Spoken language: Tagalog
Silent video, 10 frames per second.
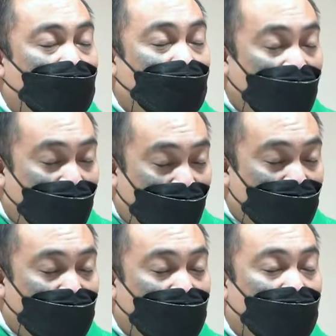
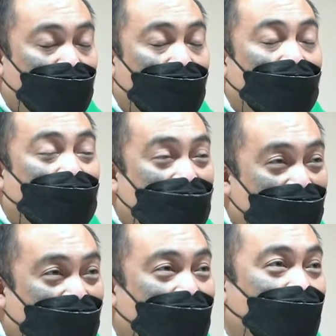because
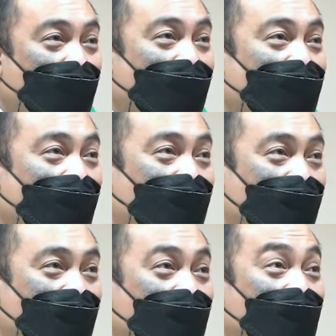that is what the
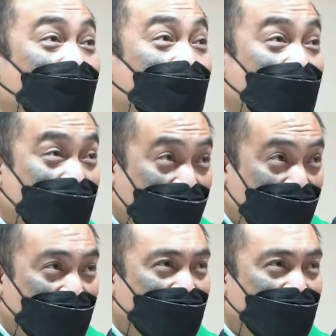person need.